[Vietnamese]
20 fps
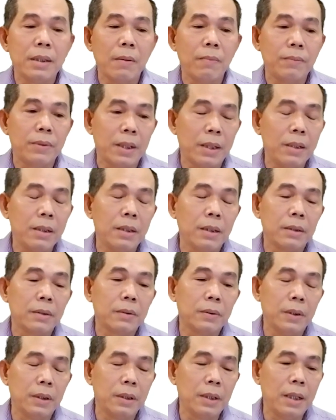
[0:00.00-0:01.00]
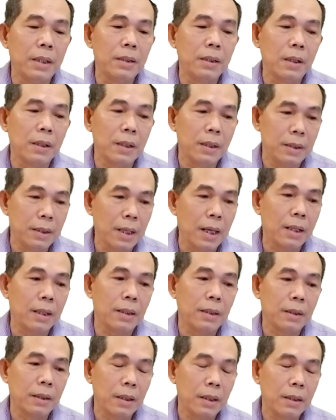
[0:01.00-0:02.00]
xong sẽ được chuyển đến cho người nhận
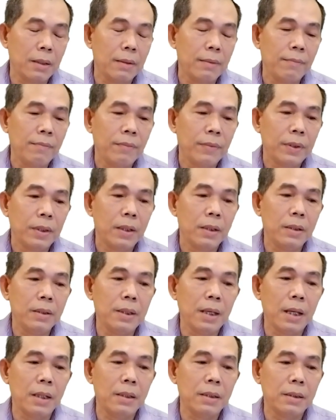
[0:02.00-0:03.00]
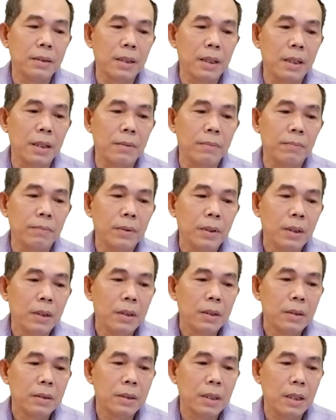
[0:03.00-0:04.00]
đó nơi nhận sẽ
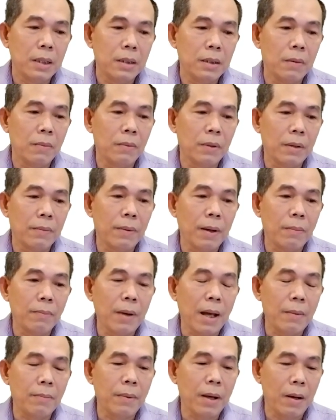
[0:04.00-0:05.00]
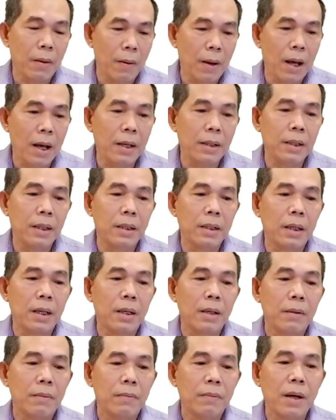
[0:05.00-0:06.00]
sẽ dùng cái văn bản mã hóa này
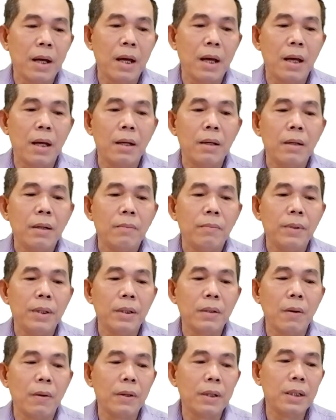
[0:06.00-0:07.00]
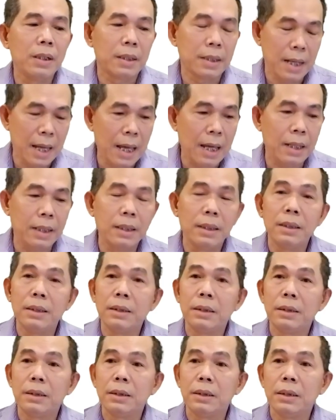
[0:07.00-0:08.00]
nè và biến đổi ngược lại
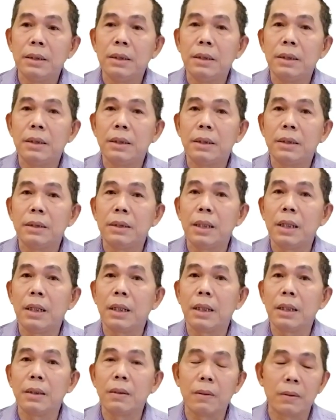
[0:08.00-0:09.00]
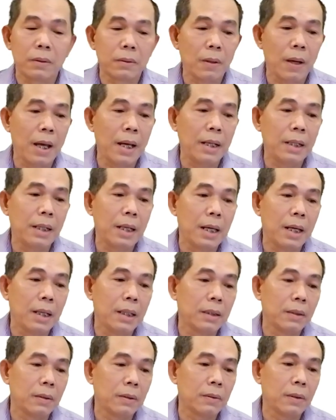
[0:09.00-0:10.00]
nhờ cái thuật toán
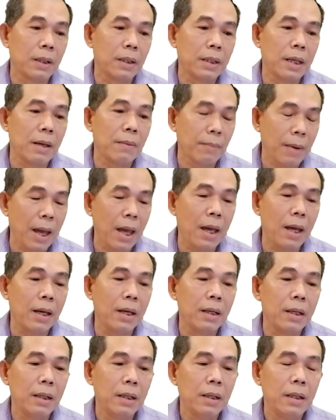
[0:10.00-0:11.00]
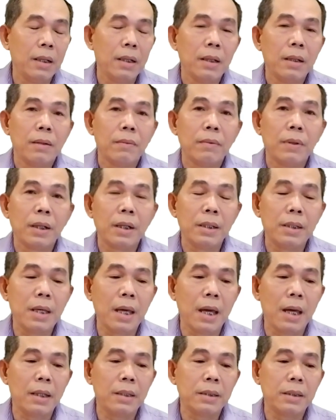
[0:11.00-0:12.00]
là thuật toán giải mã với cái
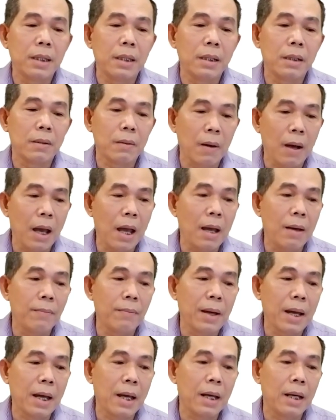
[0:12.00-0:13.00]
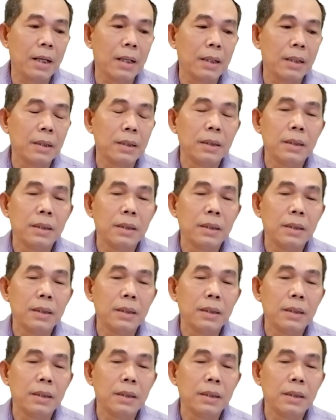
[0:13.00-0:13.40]
giá trị khóa mà